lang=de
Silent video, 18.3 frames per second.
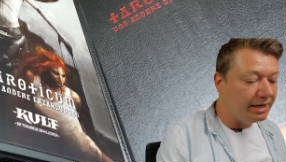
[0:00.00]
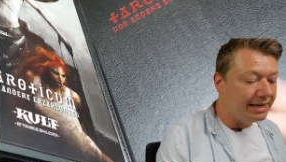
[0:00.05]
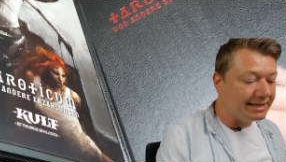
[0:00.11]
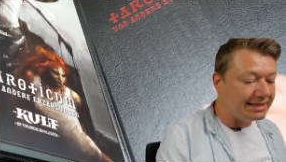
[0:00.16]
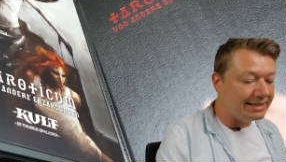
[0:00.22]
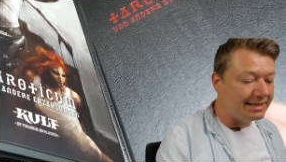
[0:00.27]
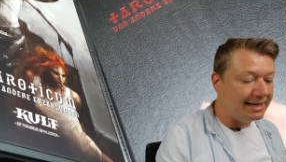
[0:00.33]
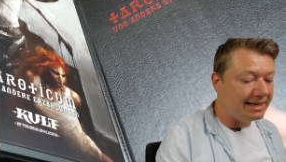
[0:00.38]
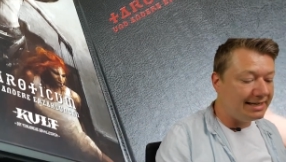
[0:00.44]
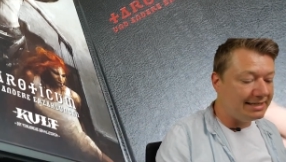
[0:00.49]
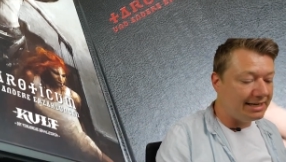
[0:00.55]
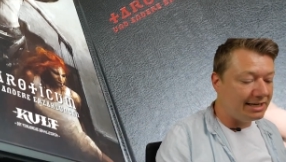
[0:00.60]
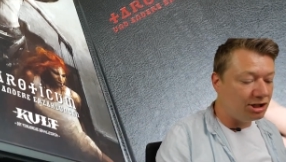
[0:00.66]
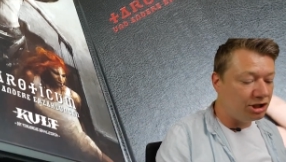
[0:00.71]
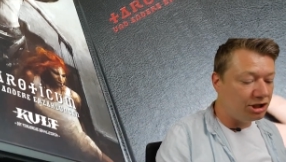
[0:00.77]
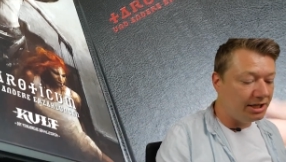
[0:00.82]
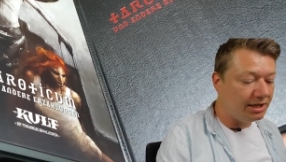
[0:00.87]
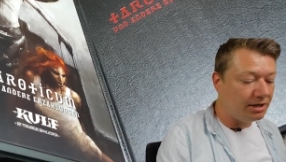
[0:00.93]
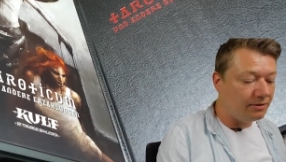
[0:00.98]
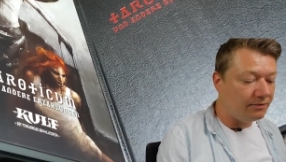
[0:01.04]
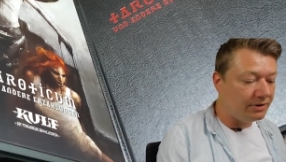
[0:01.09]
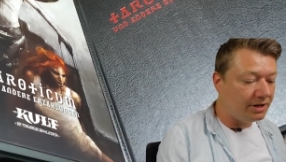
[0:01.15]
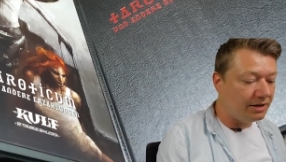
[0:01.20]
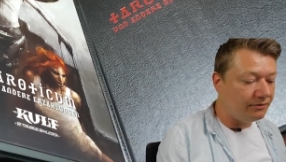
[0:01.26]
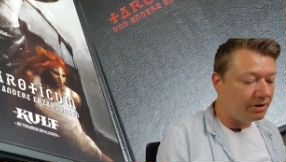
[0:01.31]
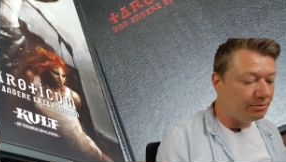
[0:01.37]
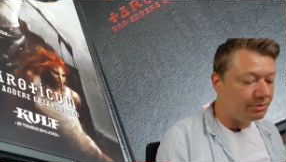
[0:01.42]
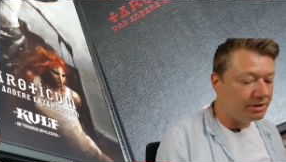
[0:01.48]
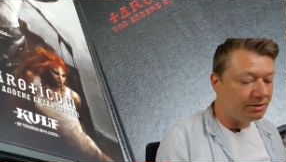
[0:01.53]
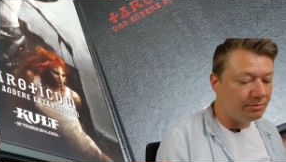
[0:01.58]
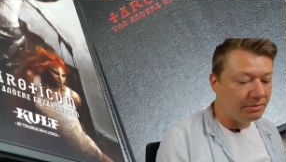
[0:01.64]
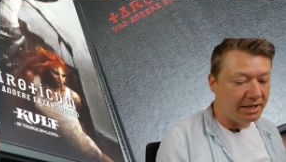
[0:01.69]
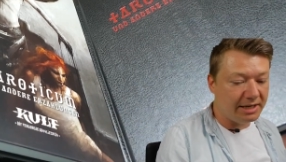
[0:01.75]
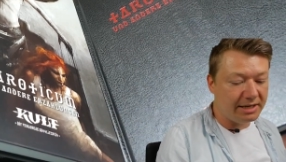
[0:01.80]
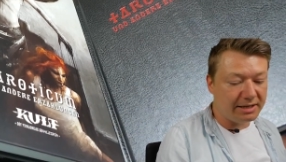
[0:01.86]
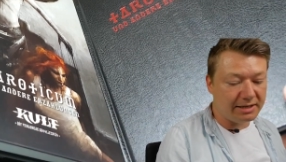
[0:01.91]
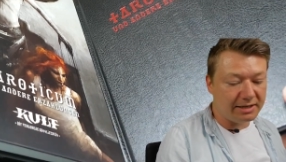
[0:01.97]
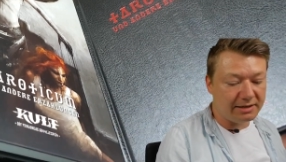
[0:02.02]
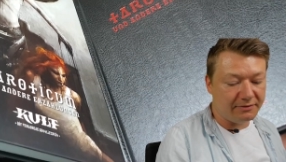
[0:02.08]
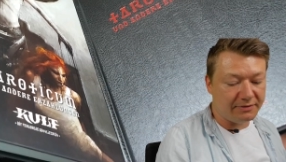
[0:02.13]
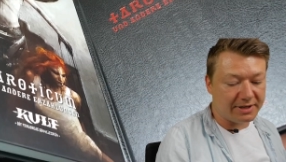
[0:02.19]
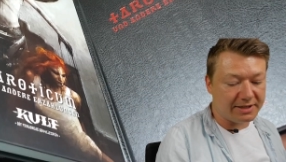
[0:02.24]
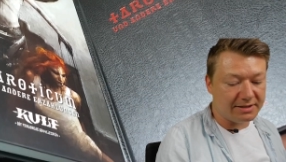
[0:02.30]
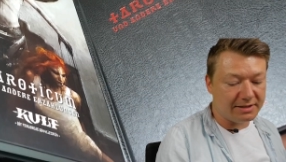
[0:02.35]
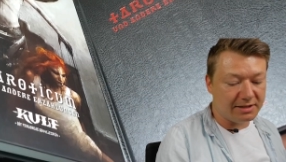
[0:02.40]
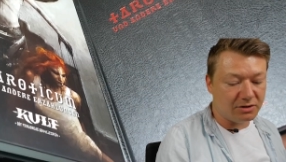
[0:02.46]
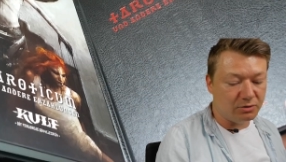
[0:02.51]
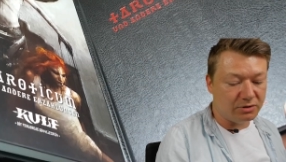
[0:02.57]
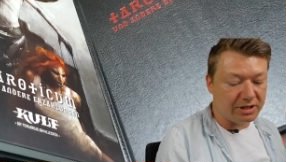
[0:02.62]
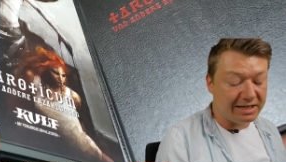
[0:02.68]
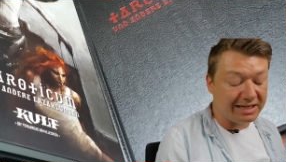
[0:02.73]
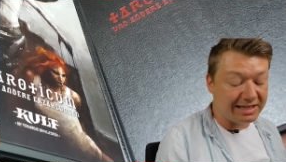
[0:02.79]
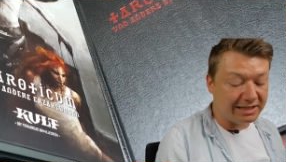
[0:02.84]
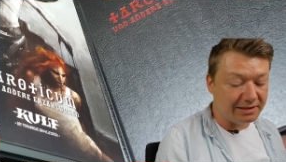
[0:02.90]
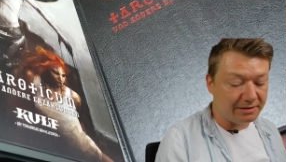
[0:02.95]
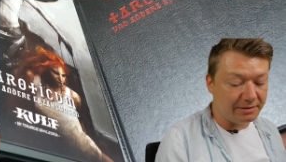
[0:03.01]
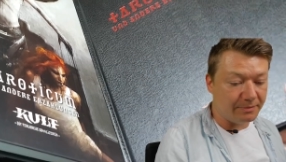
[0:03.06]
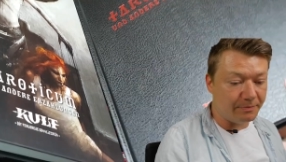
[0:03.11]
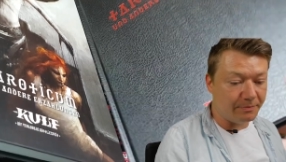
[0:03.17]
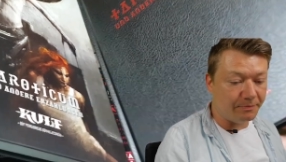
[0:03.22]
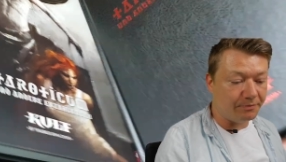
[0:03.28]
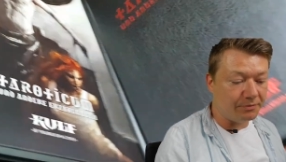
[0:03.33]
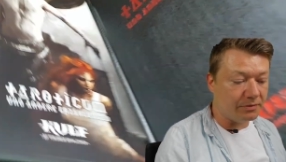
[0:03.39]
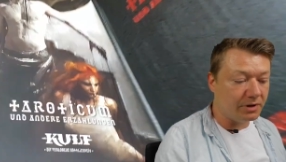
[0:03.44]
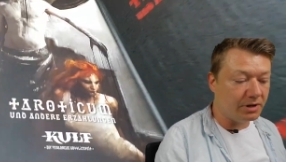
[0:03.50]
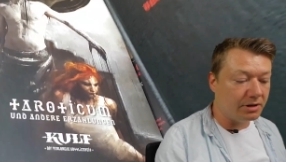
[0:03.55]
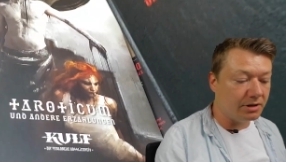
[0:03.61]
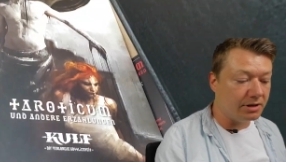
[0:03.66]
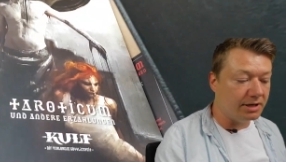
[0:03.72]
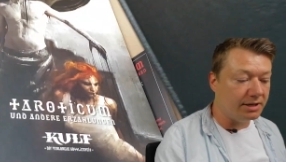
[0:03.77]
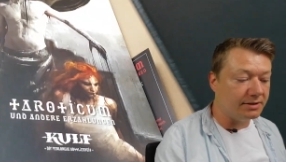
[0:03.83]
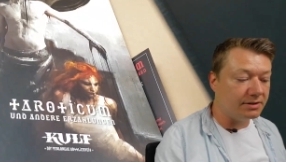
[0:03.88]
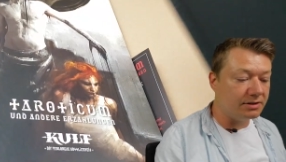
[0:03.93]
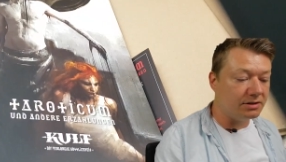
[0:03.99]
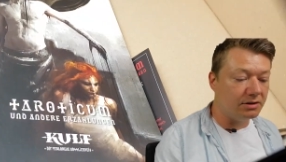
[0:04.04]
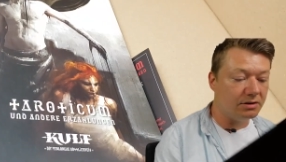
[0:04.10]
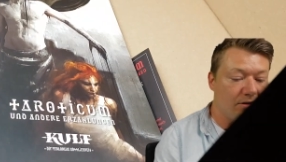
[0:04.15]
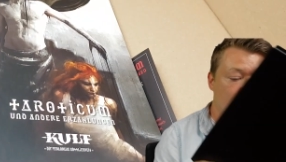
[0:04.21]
Sehr, sehr schick auf jeden Fall mit dem Leder, fasst sich gut an. Ähm, es,